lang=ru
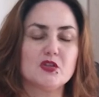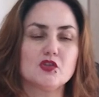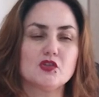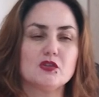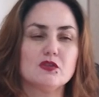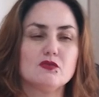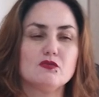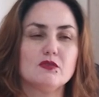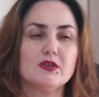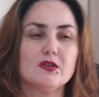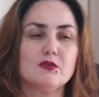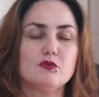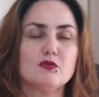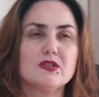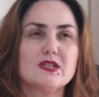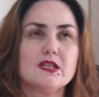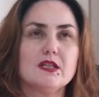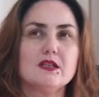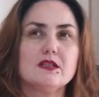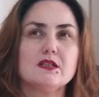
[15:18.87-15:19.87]
идет такое,
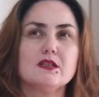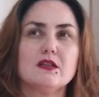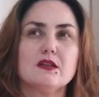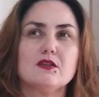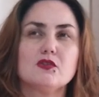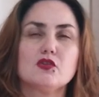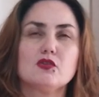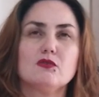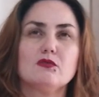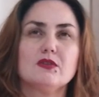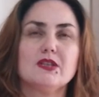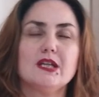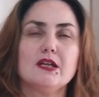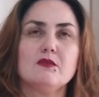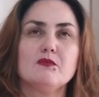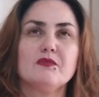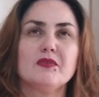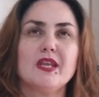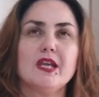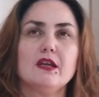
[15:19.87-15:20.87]
знаете,
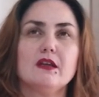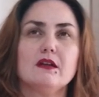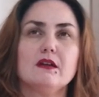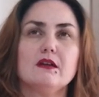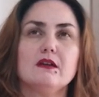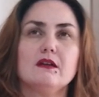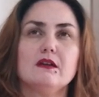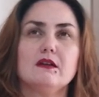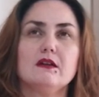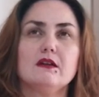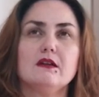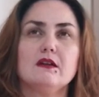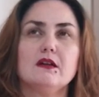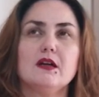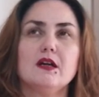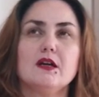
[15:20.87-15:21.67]
что-то э,